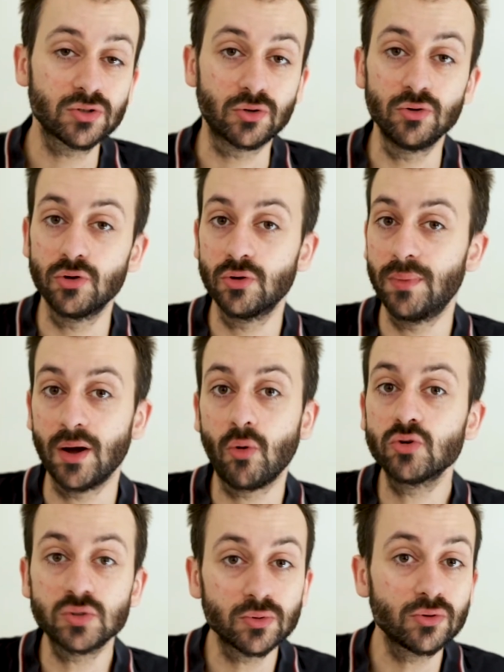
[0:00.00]
de bah,
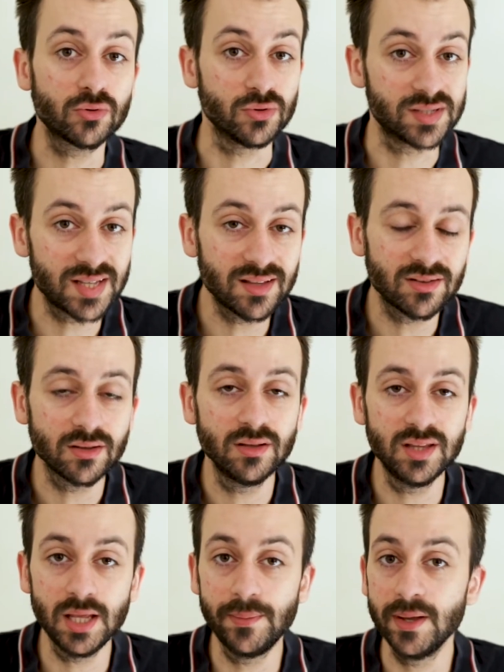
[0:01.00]
grosso modo de 7
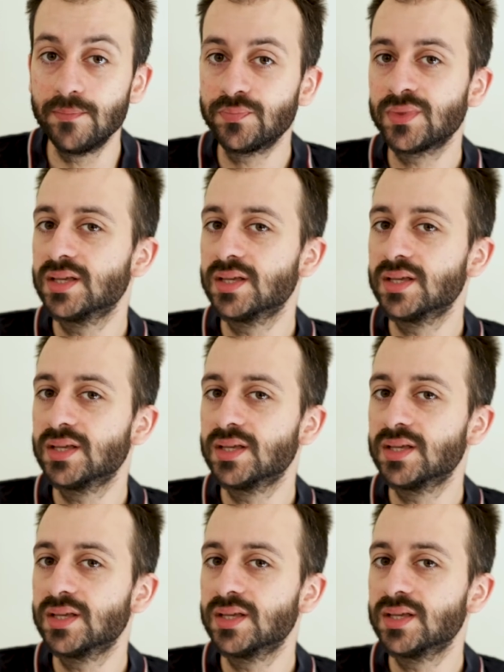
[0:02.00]
dB